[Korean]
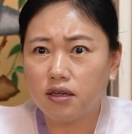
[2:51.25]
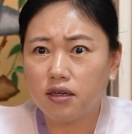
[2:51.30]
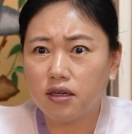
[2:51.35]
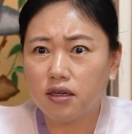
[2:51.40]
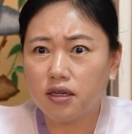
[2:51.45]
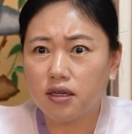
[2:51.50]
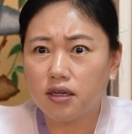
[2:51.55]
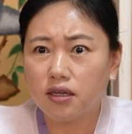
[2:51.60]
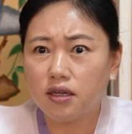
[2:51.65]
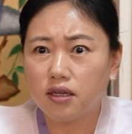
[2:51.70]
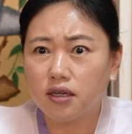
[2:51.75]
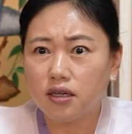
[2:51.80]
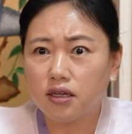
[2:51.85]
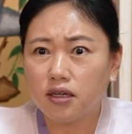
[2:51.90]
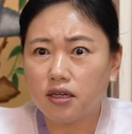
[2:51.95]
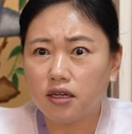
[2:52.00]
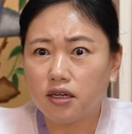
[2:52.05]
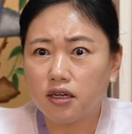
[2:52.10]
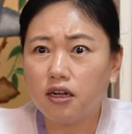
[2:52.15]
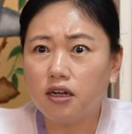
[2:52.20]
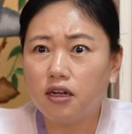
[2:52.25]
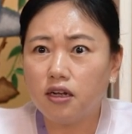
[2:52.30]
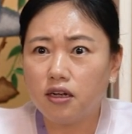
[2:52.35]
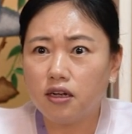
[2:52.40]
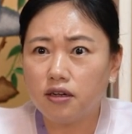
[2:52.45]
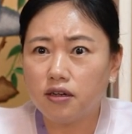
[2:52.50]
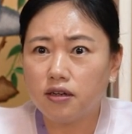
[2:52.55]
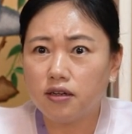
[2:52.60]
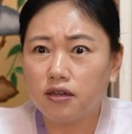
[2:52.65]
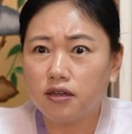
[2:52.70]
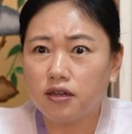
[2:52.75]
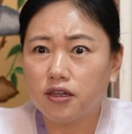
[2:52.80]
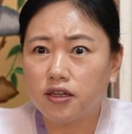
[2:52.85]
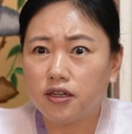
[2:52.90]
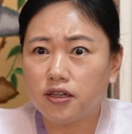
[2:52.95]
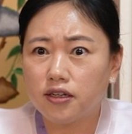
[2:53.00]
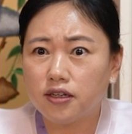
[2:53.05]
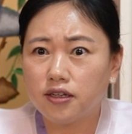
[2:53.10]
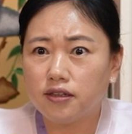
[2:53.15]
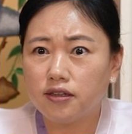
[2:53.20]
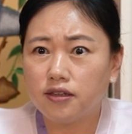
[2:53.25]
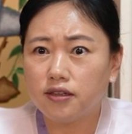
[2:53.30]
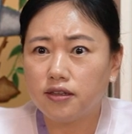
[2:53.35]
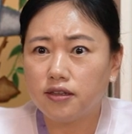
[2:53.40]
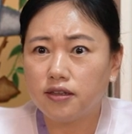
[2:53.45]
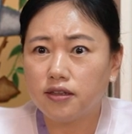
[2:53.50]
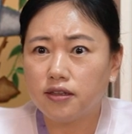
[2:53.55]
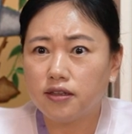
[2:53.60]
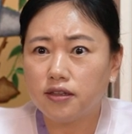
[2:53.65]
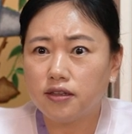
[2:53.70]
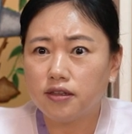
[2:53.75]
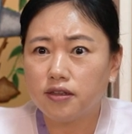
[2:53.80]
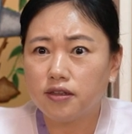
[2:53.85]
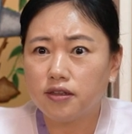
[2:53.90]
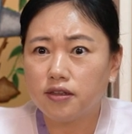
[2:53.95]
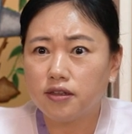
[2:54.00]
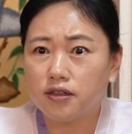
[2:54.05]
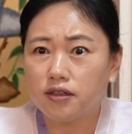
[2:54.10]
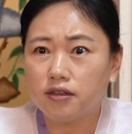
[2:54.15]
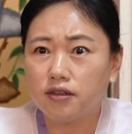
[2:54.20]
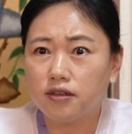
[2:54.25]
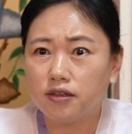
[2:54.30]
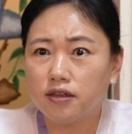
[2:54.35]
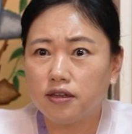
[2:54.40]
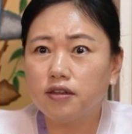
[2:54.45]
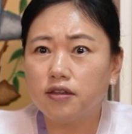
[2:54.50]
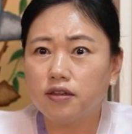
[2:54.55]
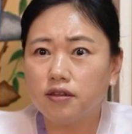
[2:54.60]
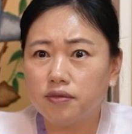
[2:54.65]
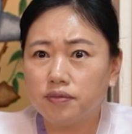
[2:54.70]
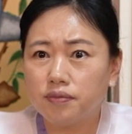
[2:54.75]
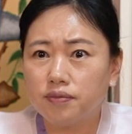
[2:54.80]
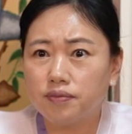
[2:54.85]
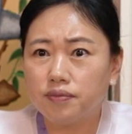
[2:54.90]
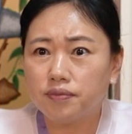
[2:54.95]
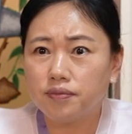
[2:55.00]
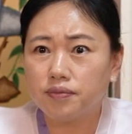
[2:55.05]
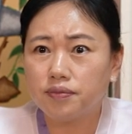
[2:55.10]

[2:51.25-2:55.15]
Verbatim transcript: 할머니께서 어. 그 아버지 놓기 전에 음.